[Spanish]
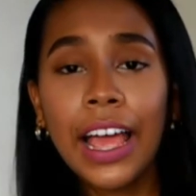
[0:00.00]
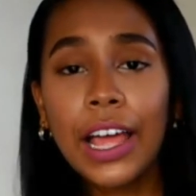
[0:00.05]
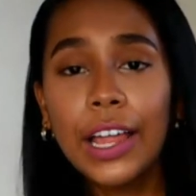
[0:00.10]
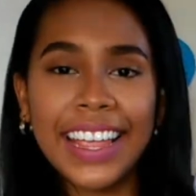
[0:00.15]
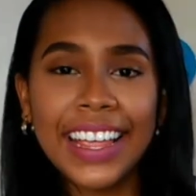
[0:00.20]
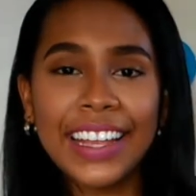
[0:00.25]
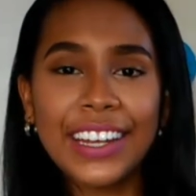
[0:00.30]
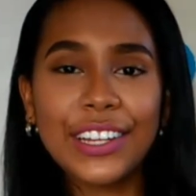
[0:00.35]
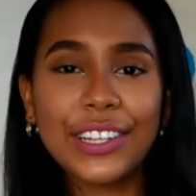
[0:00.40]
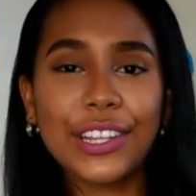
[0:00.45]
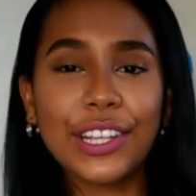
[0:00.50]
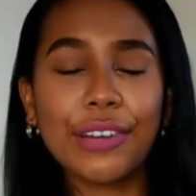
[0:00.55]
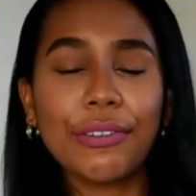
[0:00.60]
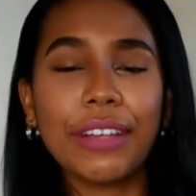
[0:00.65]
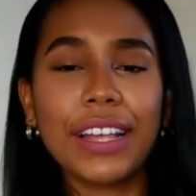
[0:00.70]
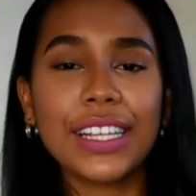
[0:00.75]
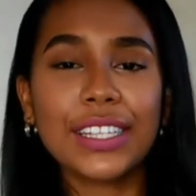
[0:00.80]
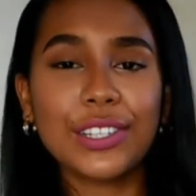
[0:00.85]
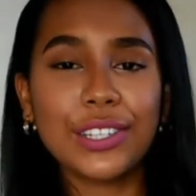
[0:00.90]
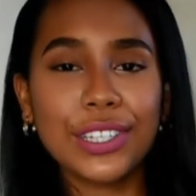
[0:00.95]
Y no te
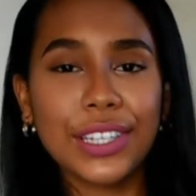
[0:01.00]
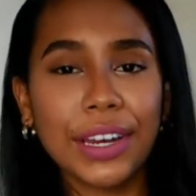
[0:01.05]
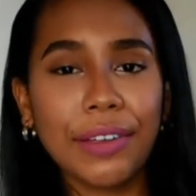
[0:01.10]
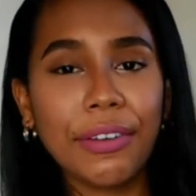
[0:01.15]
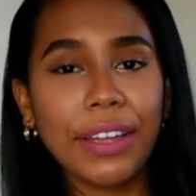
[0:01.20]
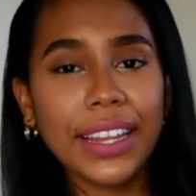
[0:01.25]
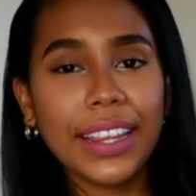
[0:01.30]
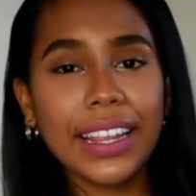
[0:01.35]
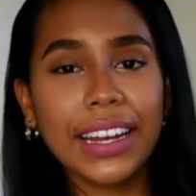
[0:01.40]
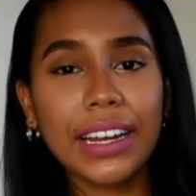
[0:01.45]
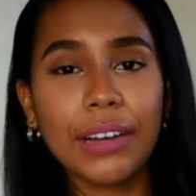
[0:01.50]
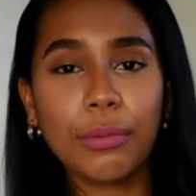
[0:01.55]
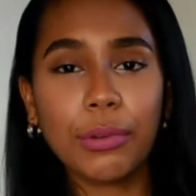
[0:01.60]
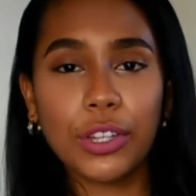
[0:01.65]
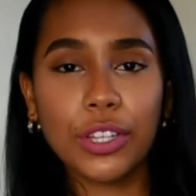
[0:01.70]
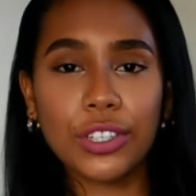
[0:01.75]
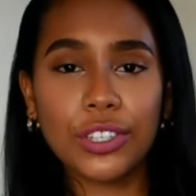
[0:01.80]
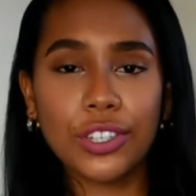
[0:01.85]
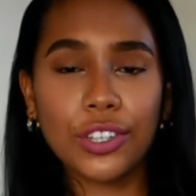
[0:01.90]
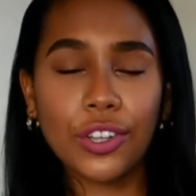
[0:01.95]
olvides de suscribirte en el
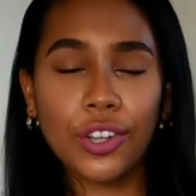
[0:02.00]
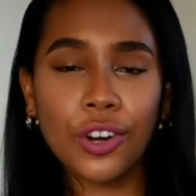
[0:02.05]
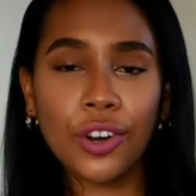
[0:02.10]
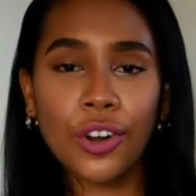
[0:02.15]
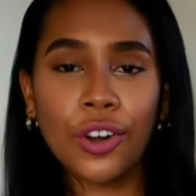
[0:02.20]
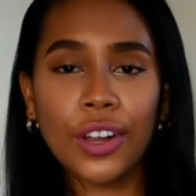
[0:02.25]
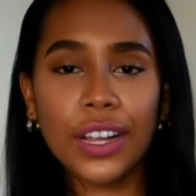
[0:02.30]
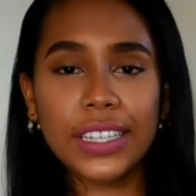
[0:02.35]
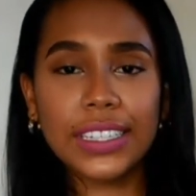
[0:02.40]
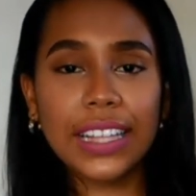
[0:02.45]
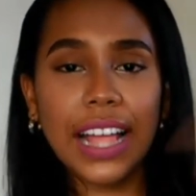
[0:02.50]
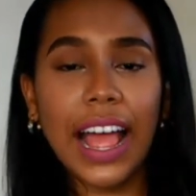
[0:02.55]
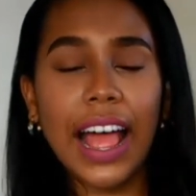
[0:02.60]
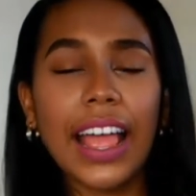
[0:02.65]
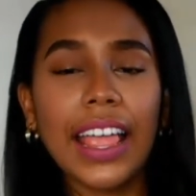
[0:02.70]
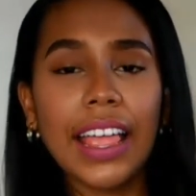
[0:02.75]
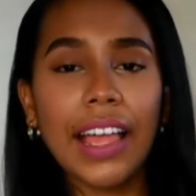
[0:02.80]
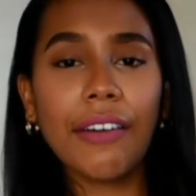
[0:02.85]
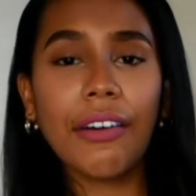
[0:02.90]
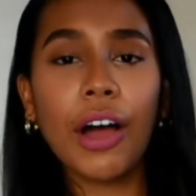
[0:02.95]
botoncito rojo que está
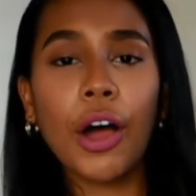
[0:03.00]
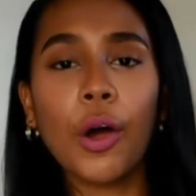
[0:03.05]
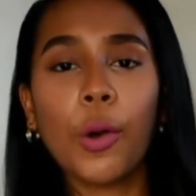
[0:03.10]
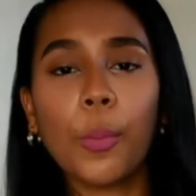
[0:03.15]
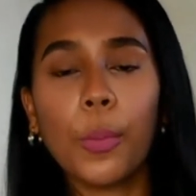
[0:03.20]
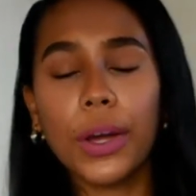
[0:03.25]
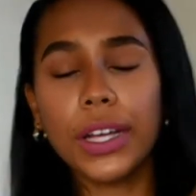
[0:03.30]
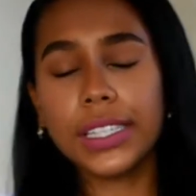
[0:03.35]
ahí abajo.